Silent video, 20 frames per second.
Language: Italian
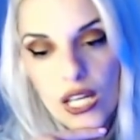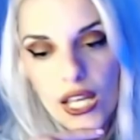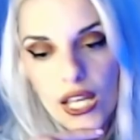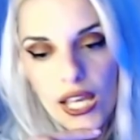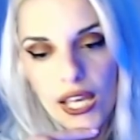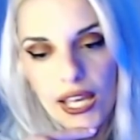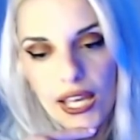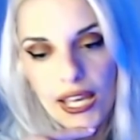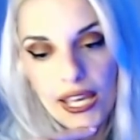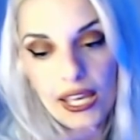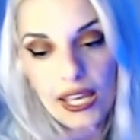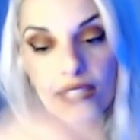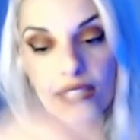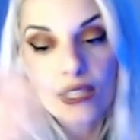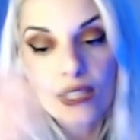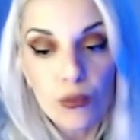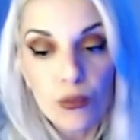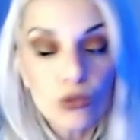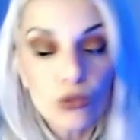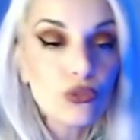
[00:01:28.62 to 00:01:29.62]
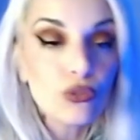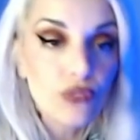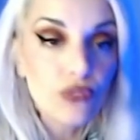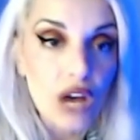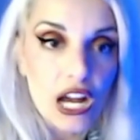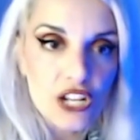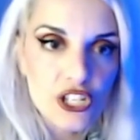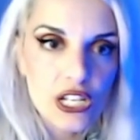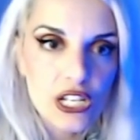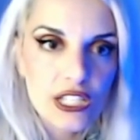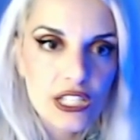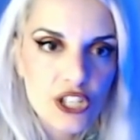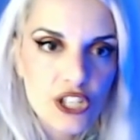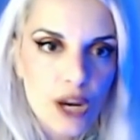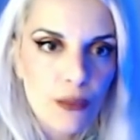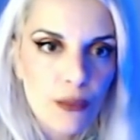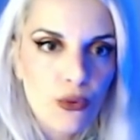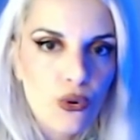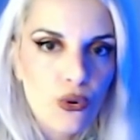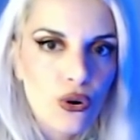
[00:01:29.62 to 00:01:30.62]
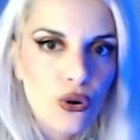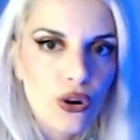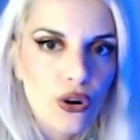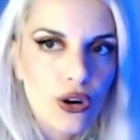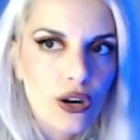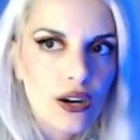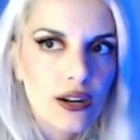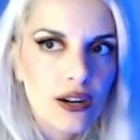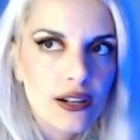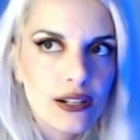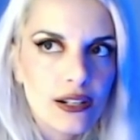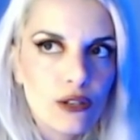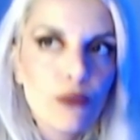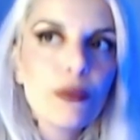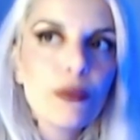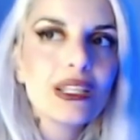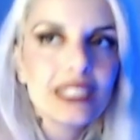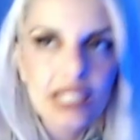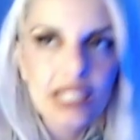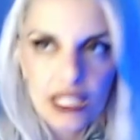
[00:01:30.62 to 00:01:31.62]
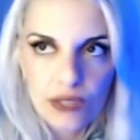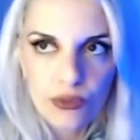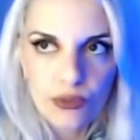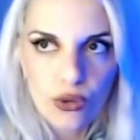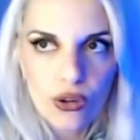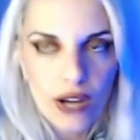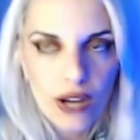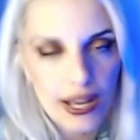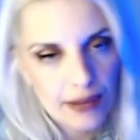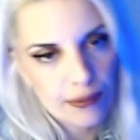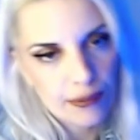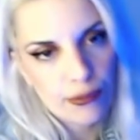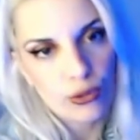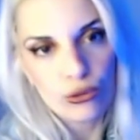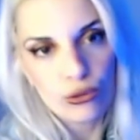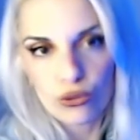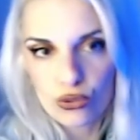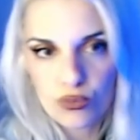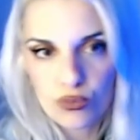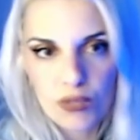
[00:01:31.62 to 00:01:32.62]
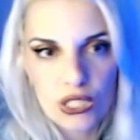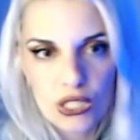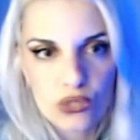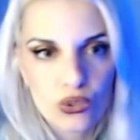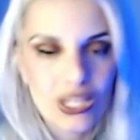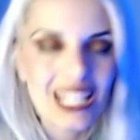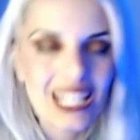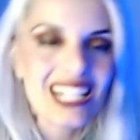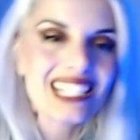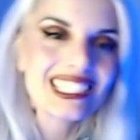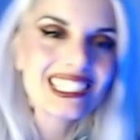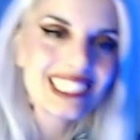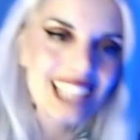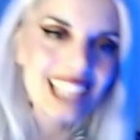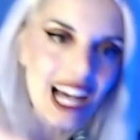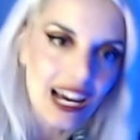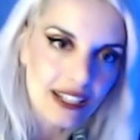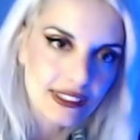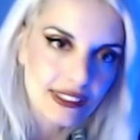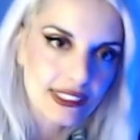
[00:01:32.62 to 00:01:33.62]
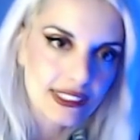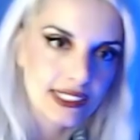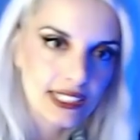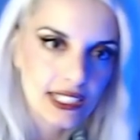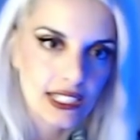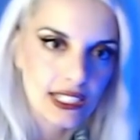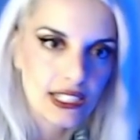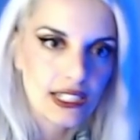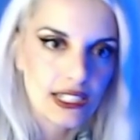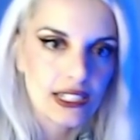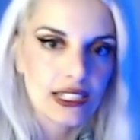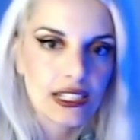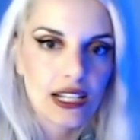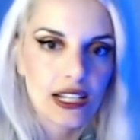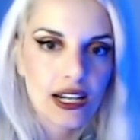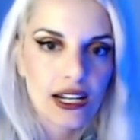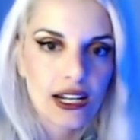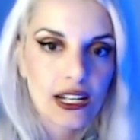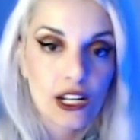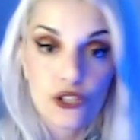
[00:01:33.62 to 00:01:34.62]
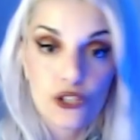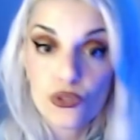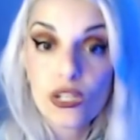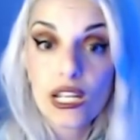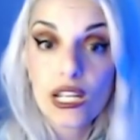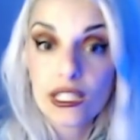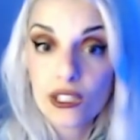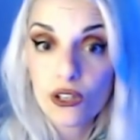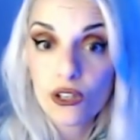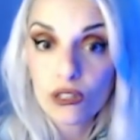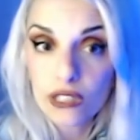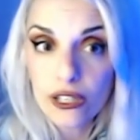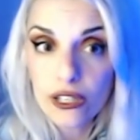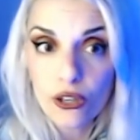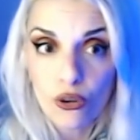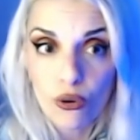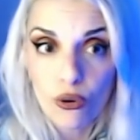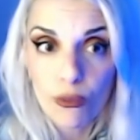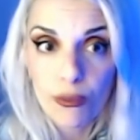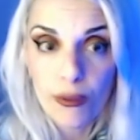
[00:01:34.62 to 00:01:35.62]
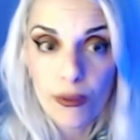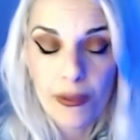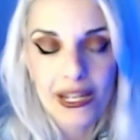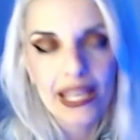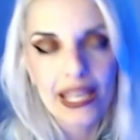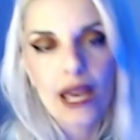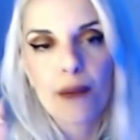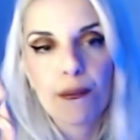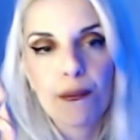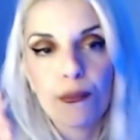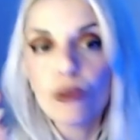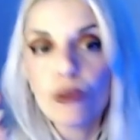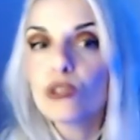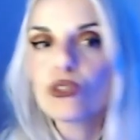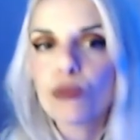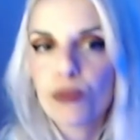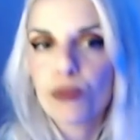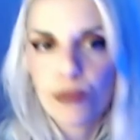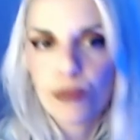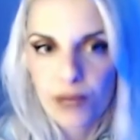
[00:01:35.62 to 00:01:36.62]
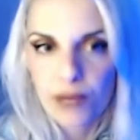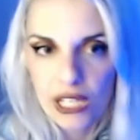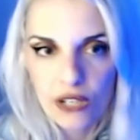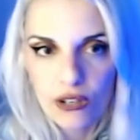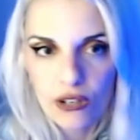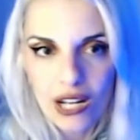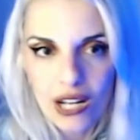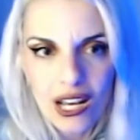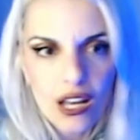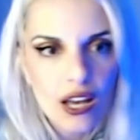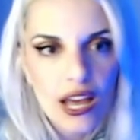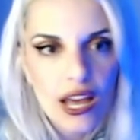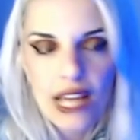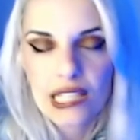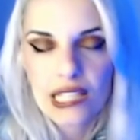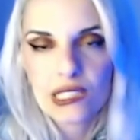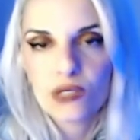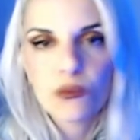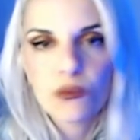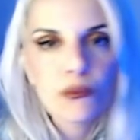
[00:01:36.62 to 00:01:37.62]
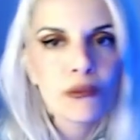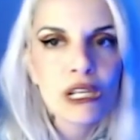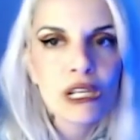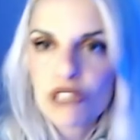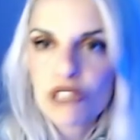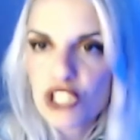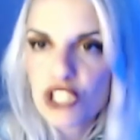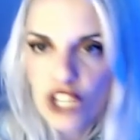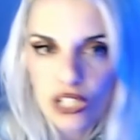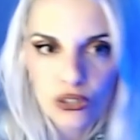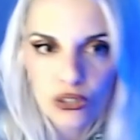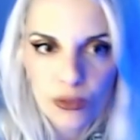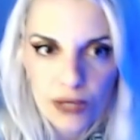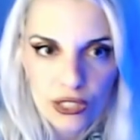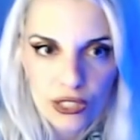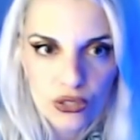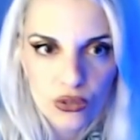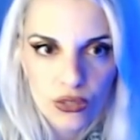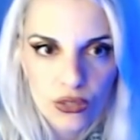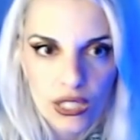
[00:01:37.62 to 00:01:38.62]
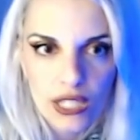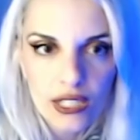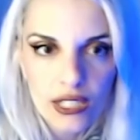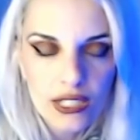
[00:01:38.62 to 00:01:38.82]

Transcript: ed è molto facile, diciamo, uh, l'obiettivo è molto spesso ingraziarsi la, la, giuria dei Golden Globe perché è molto più piccola, è meno di 100 persone